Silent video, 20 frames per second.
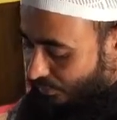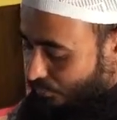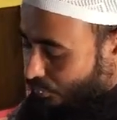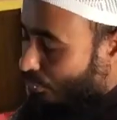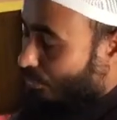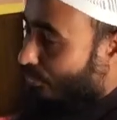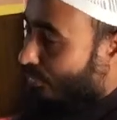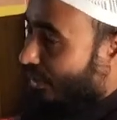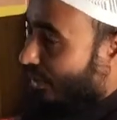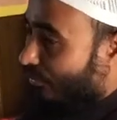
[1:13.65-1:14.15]

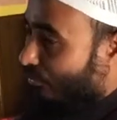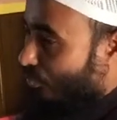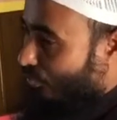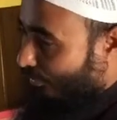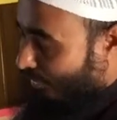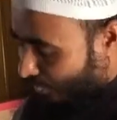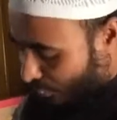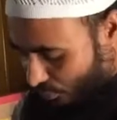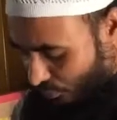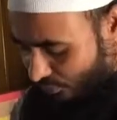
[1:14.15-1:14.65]
তোমরা
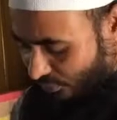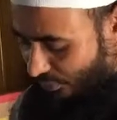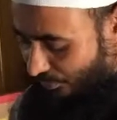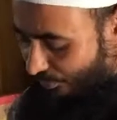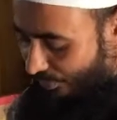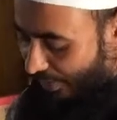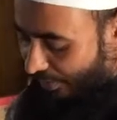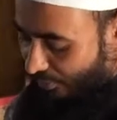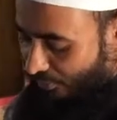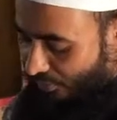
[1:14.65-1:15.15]
মুমিন হতে
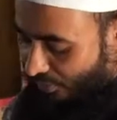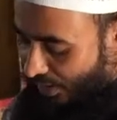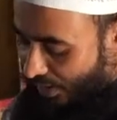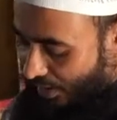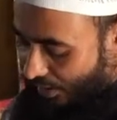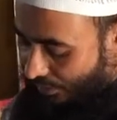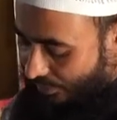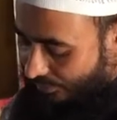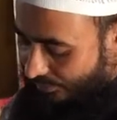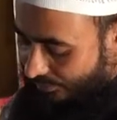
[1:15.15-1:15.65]
পারো না
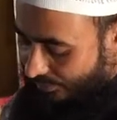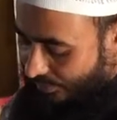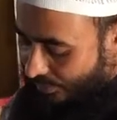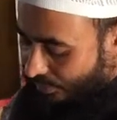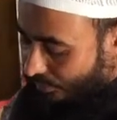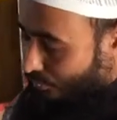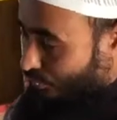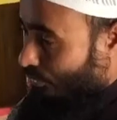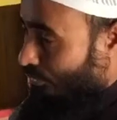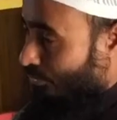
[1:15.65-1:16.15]

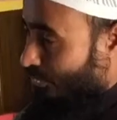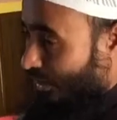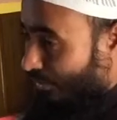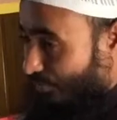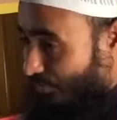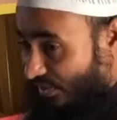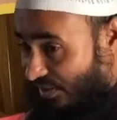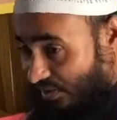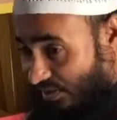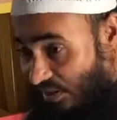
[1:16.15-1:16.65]
তোমরা
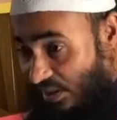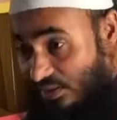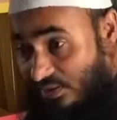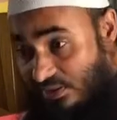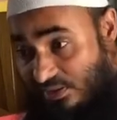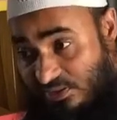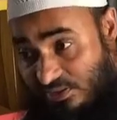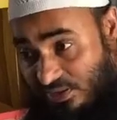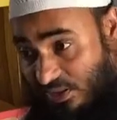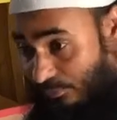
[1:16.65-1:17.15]
বিশ্বাস
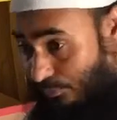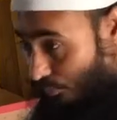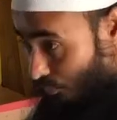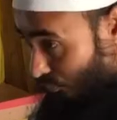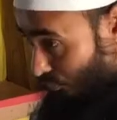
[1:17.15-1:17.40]
স্থাপন